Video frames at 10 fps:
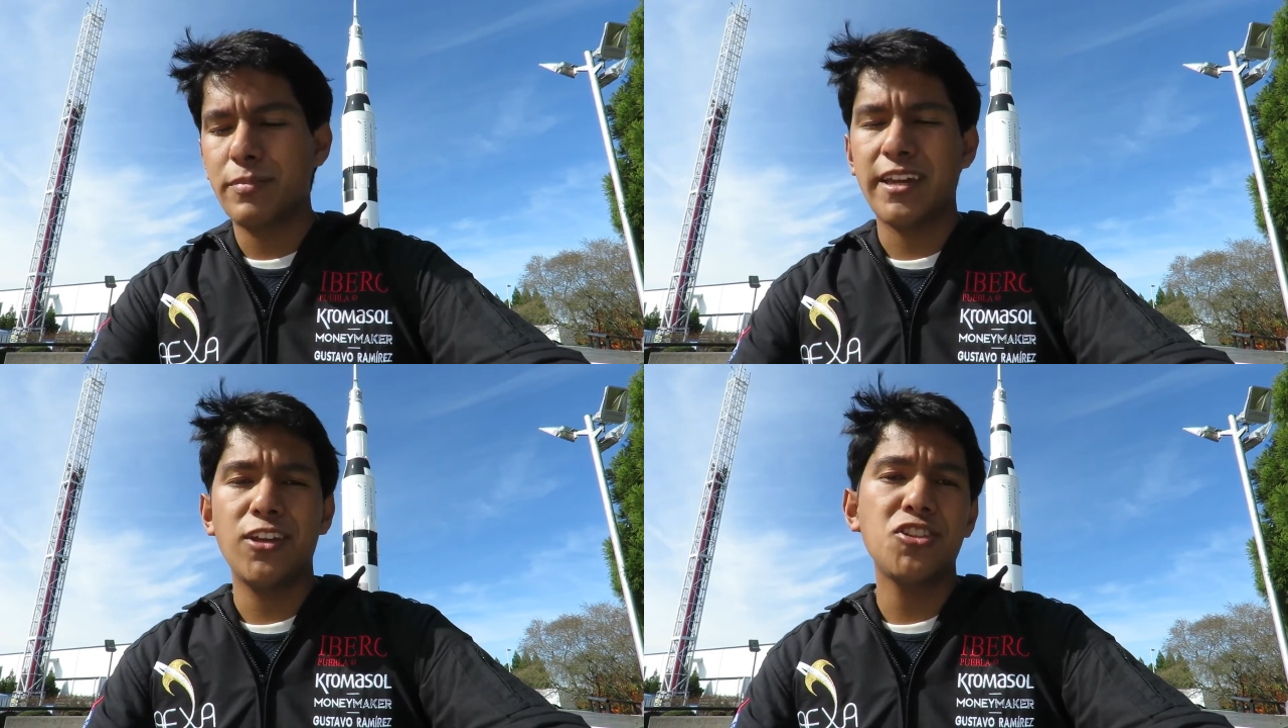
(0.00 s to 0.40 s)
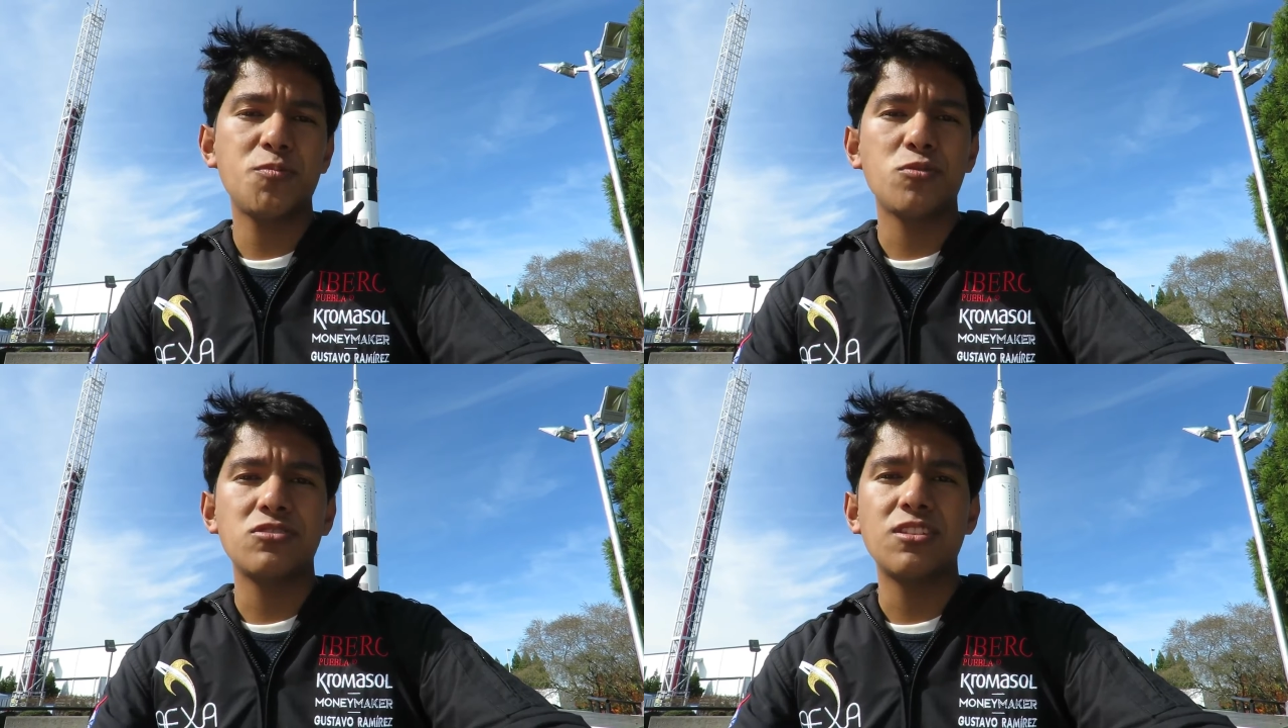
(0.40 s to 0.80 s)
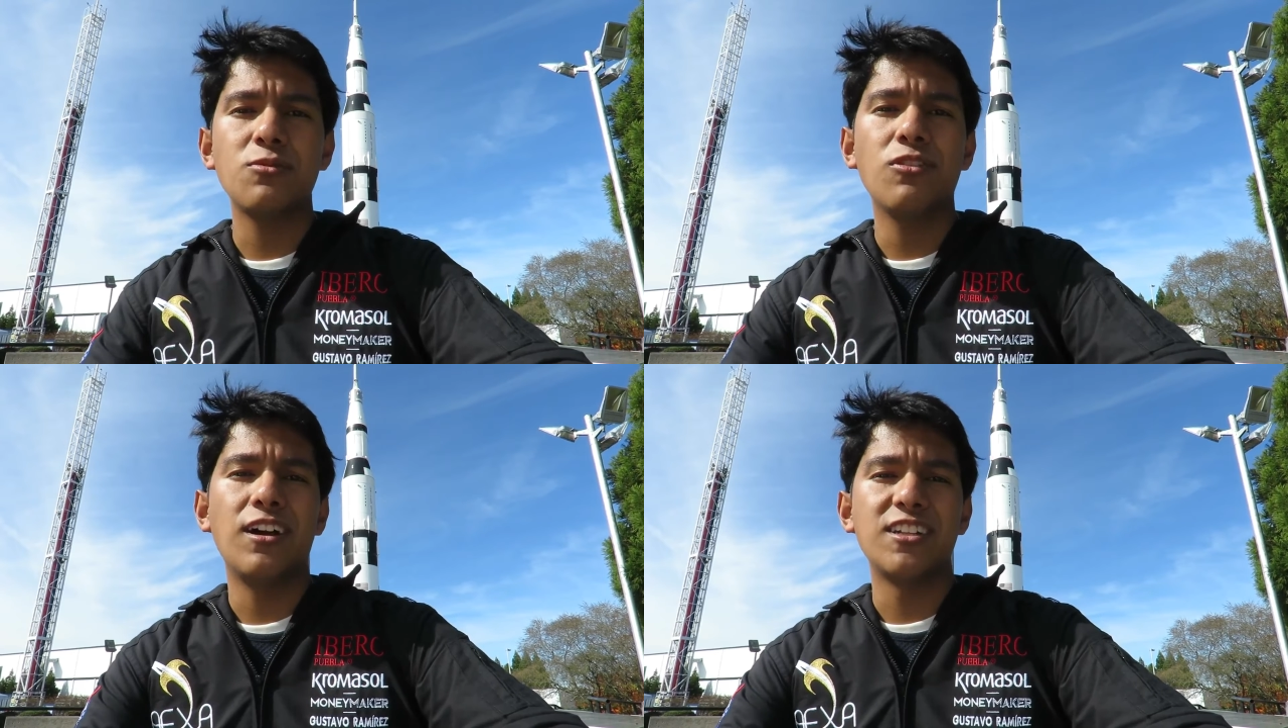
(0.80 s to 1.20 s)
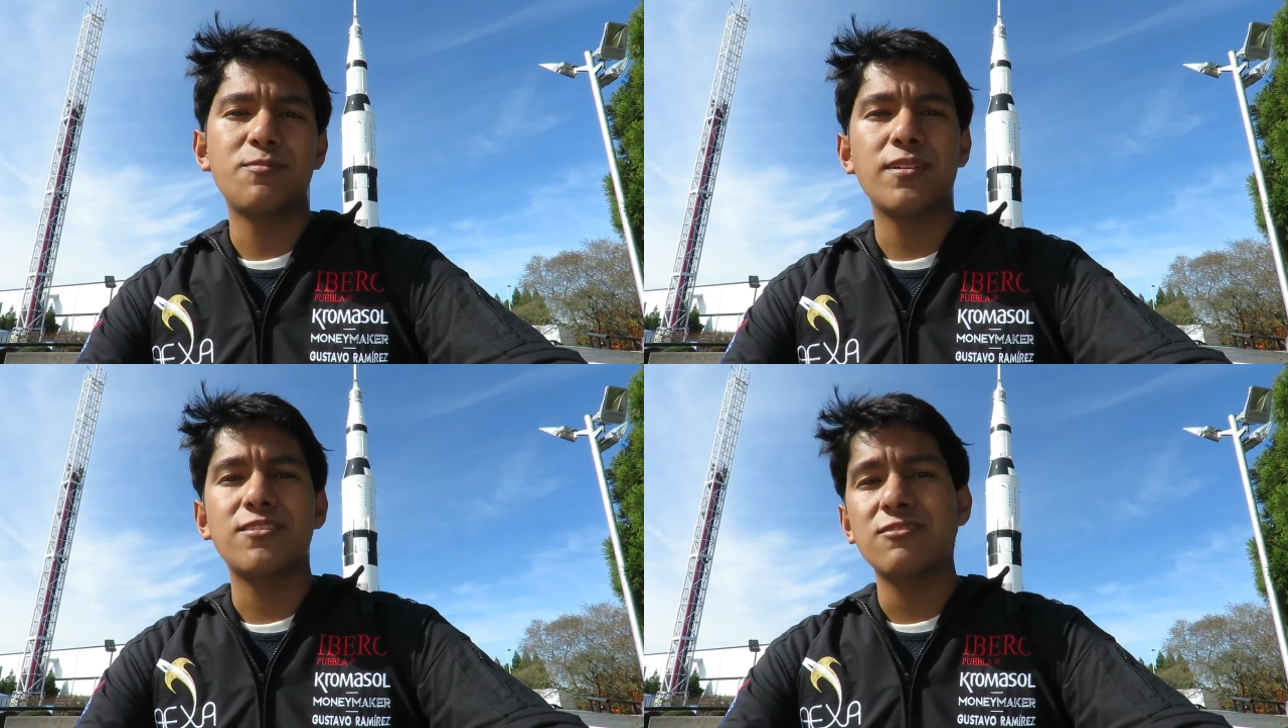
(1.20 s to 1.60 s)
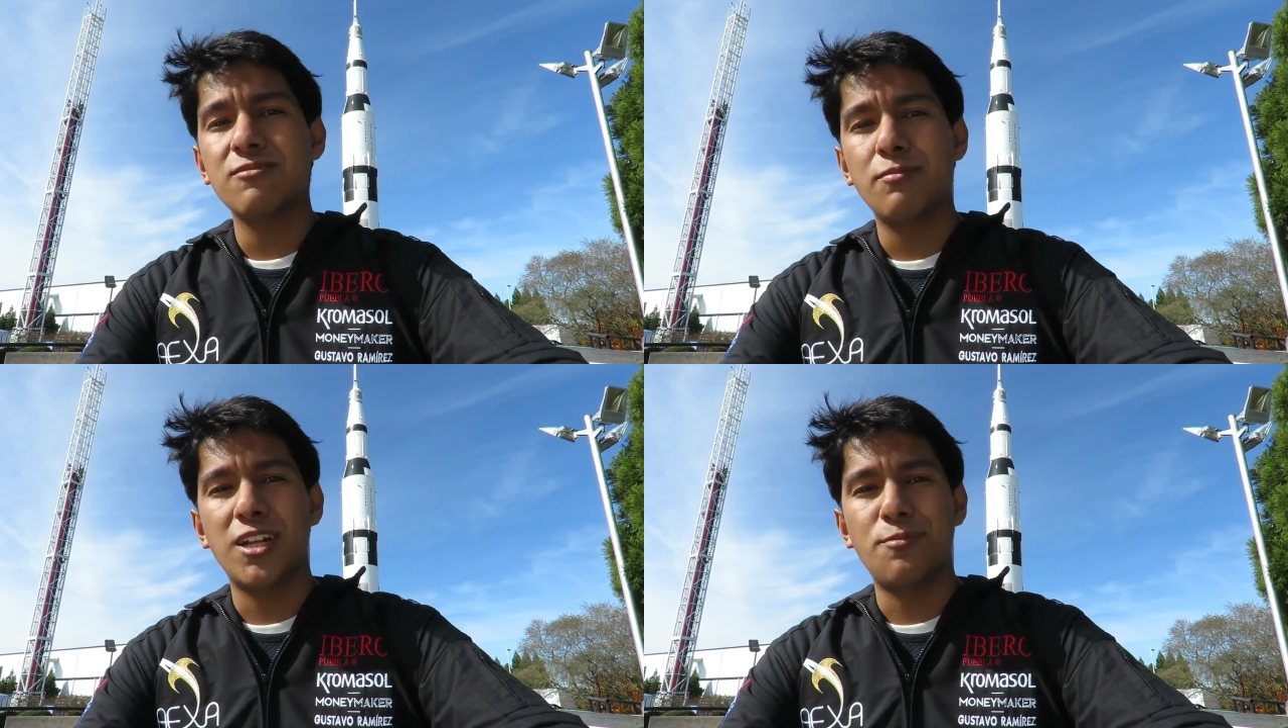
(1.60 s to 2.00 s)
pequeño dispositivo al espacio
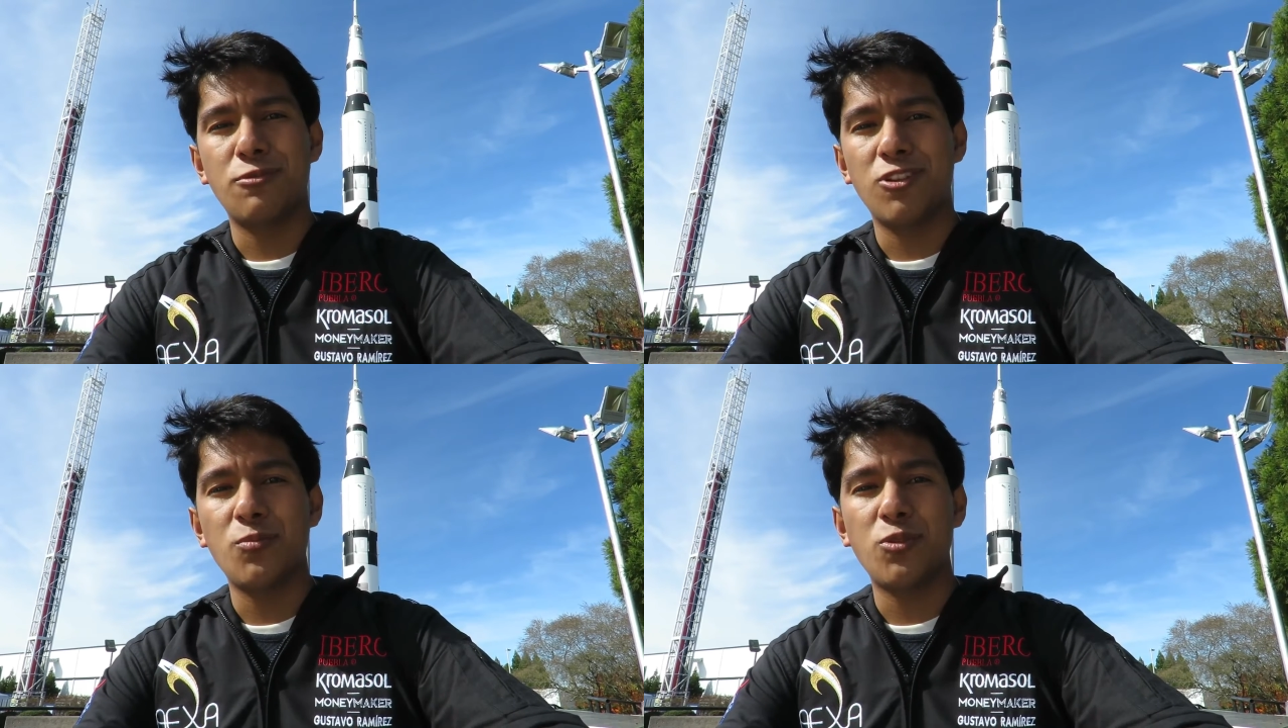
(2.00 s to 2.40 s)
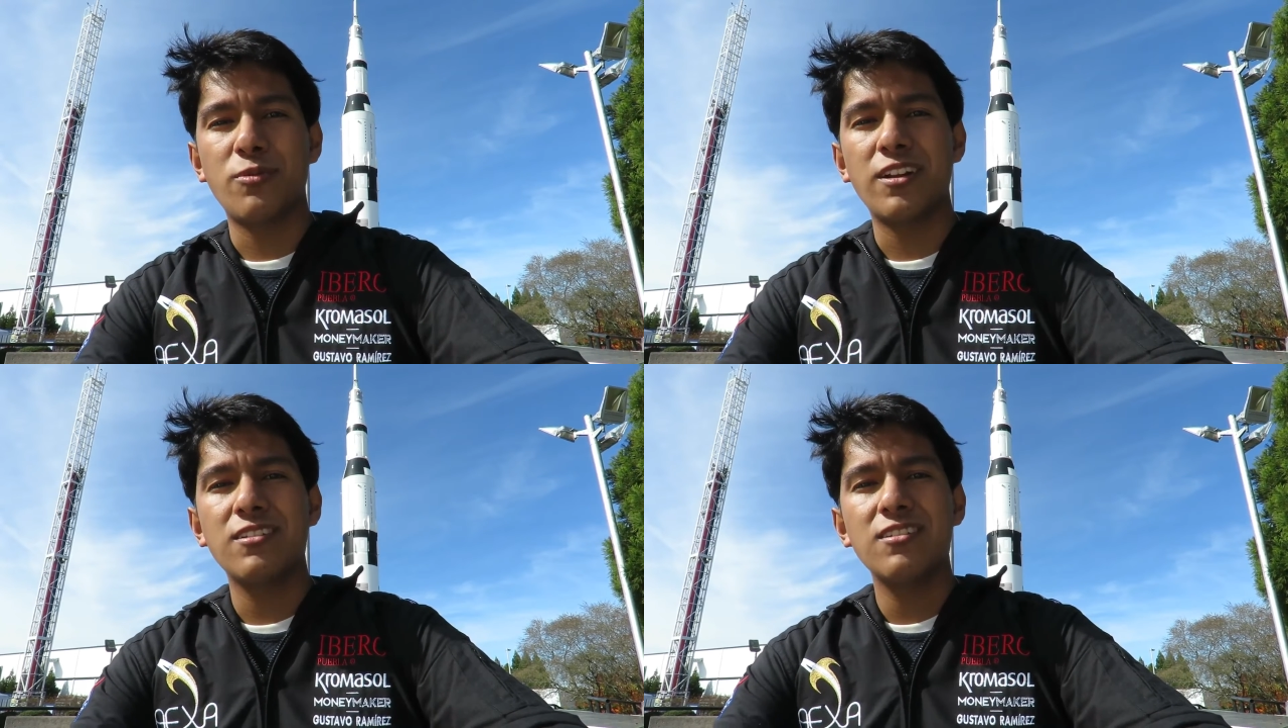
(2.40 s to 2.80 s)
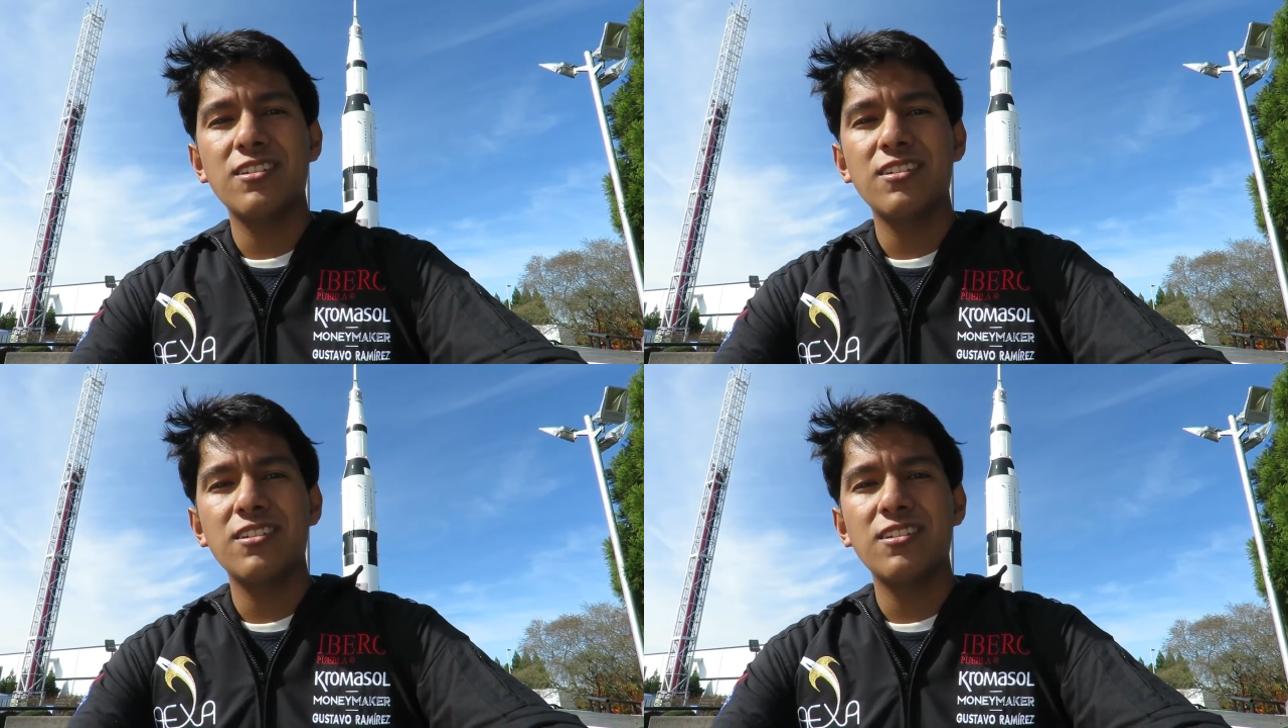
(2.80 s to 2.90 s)
para poderlo probar.